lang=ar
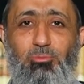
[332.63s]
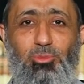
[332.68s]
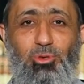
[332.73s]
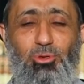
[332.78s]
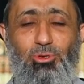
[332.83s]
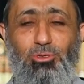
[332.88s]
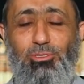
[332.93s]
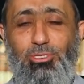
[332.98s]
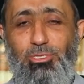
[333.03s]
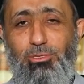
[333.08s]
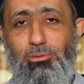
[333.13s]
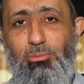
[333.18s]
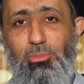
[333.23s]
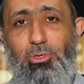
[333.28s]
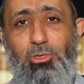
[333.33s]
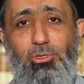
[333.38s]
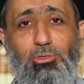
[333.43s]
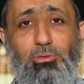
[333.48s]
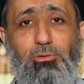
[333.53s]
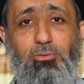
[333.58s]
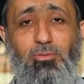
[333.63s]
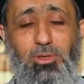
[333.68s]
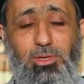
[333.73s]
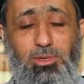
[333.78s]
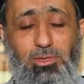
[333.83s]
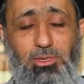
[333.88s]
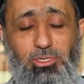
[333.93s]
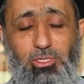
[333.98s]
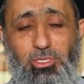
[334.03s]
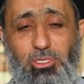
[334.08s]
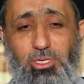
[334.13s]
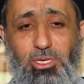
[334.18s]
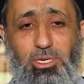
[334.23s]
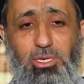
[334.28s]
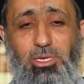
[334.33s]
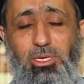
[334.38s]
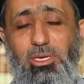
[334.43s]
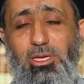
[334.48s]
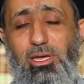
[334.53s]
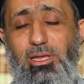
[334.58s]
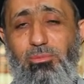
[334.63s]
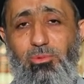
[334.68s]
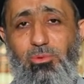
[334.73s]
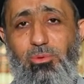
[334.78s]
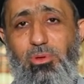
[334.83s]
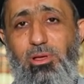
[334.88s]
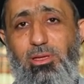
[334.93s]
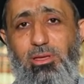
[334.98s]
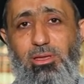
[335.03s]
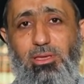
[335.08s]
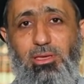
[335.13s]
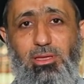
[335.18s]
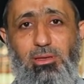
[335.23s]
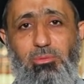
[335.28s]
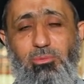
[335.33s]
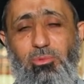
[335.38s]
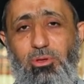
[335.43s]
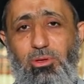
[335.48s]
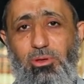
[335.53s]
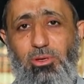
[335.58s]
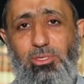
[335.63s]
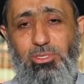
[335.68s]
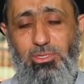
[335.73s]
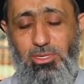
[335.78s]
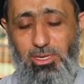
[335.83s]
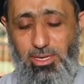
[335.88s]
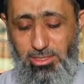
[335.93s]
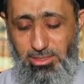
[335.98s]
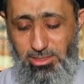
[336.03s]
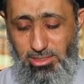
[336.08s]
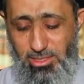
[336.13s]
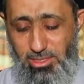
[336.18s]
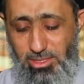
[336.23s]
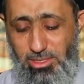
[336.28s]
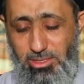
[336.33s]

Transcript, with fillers: من يشوف, من يشوف الشيعي الموالي المخلص قد